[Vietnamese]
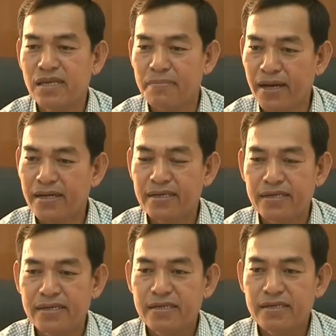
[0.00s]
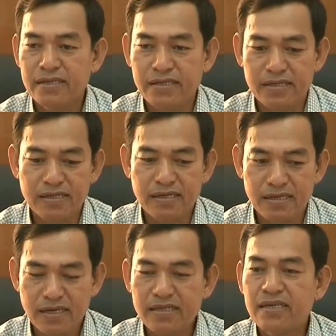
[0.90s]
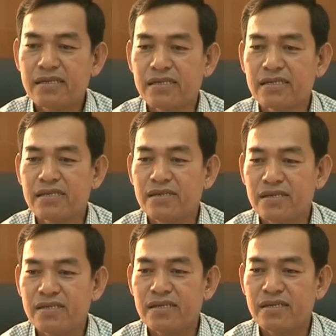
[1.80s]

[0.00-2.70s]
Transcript: ngập mặn thì cái chất lượng nó